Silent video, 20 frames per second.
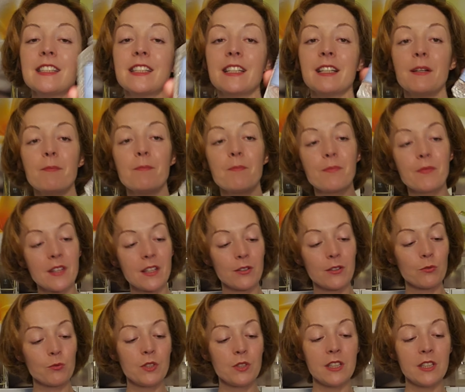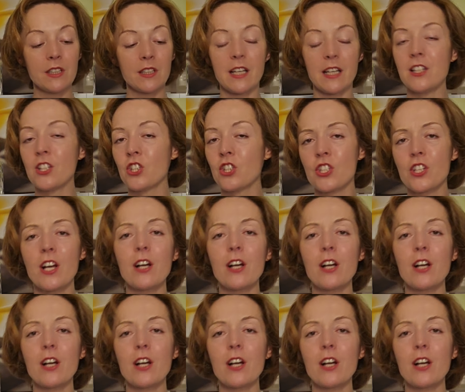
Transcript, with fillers: Эм, у них, конечно же,